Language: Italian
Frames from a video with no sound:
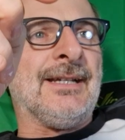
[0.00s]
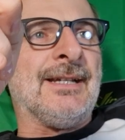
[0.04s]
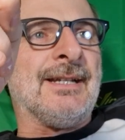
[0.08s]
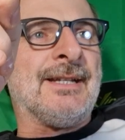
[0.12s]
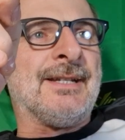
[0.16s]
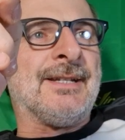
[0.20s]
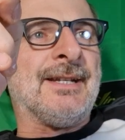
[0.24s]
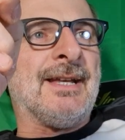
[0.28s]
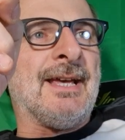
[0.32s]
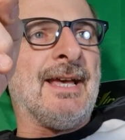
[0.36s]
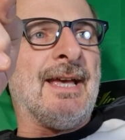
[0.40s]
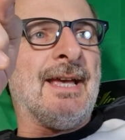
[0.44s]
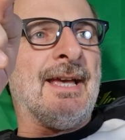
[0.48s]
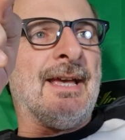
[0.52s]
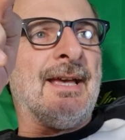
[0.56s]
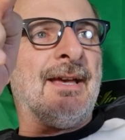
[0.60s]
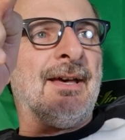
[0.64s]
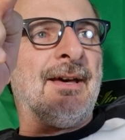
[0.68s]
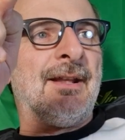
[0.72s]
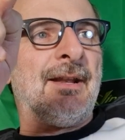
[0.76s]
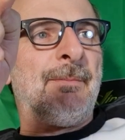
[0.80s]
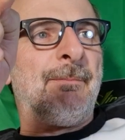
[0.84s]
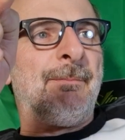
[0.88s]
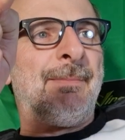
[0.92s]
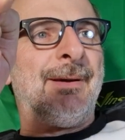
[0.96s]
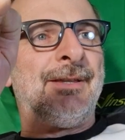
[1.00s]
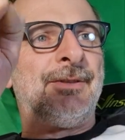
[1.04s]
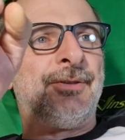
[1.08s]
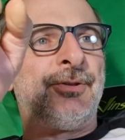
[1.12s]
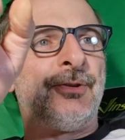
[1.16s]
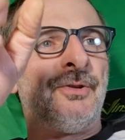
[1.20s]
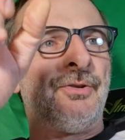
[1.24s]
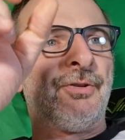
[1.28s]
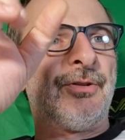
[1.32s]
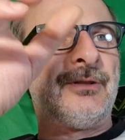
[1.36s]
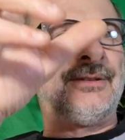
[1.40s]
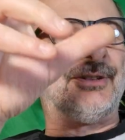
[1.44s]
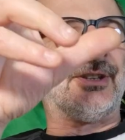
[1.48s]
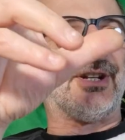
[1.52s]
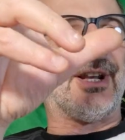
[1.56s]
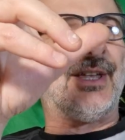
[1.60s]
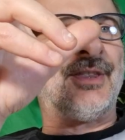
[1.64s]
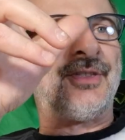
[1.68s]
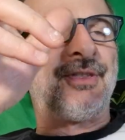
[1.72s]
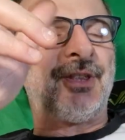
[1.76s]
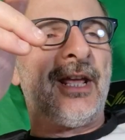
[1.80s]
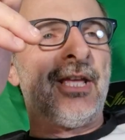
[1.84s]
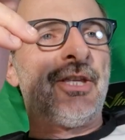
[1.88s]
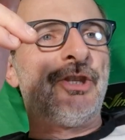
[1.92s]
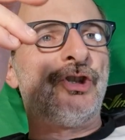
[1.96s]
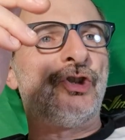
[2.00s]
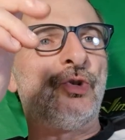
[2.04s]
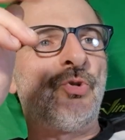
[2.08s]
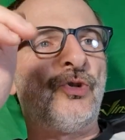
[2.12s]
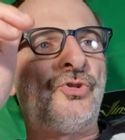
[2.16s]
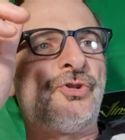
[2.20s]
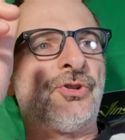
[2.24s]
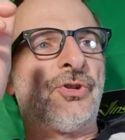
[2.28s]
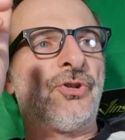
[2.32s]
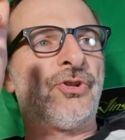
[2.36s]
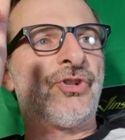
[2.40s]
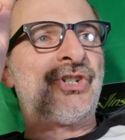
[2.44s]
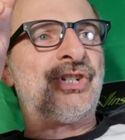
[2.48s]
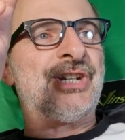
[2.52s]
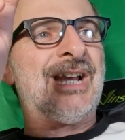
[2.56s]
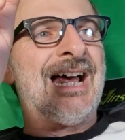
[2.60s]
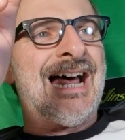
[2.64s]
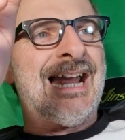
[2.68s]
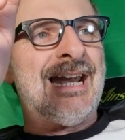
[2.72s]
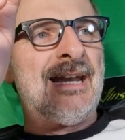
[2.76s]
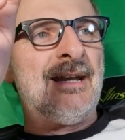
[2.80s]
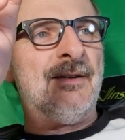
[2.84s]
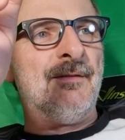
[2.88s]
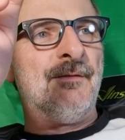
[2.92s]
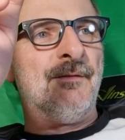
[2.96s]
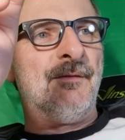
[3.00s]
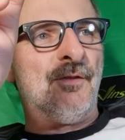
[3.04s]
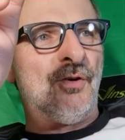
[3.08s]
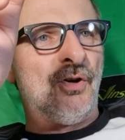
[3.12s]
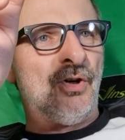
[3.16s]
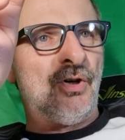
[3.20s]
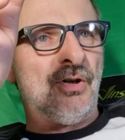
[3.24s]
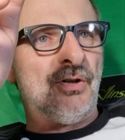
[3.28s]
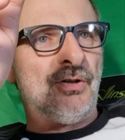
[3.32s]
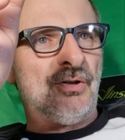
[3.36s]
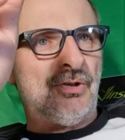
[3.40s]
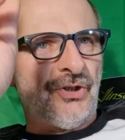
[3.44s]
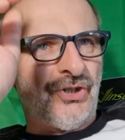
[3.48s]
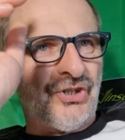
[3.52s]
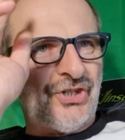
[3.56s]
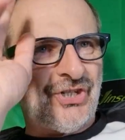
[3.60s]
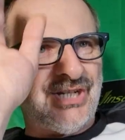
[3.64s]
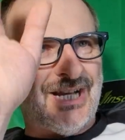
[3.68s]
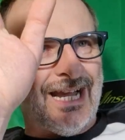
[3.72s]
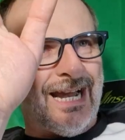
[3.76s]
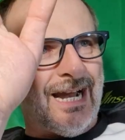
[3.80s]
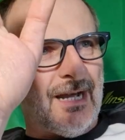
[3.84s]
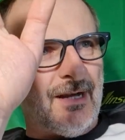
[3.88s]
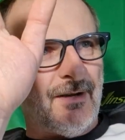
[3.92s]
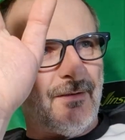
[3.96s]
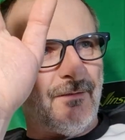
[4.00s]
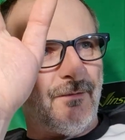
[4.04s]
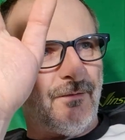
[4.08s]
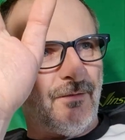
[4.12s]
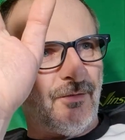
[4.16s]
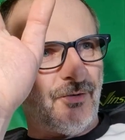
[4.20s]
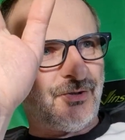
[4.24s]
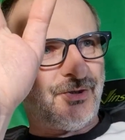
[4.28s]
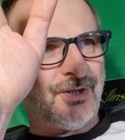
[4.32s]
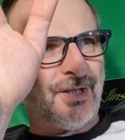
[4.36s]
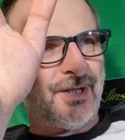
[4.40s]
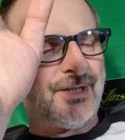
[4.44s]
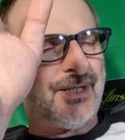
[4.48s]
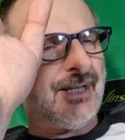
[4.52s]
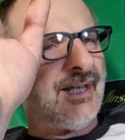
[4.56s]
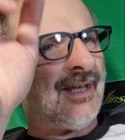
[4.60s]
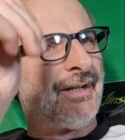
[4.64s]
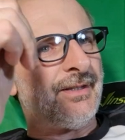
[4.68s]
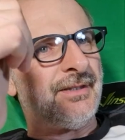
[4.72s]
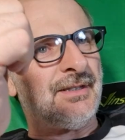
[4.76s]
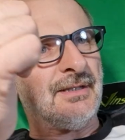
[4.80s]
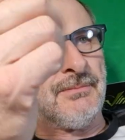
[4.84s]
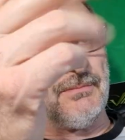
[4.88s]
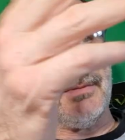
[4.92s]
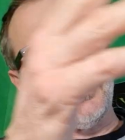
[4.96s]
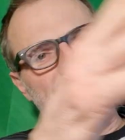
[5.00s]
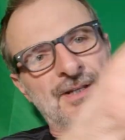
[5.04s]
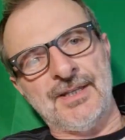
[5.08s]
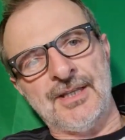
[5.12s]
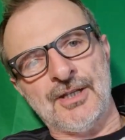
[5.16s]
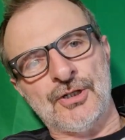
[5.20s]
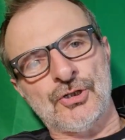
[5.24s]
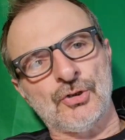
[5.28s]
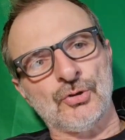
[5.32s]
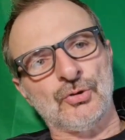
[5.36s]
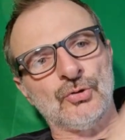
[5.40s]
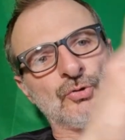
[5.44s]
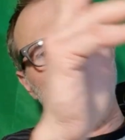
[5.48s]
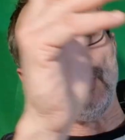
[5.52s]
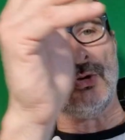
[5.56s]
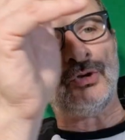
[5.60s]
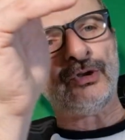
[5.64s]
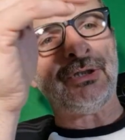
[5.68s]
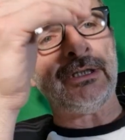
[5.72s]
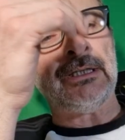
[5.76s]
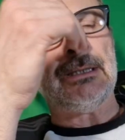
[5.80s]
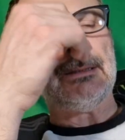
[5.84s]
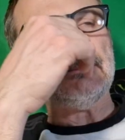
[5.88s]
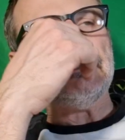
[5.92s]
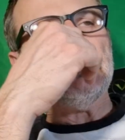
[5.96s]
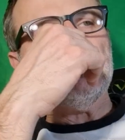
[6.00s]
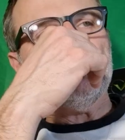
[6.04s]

in sé, ripeto, di 3-3 giusto, salvo, salvo stasera Di Maria su tutti,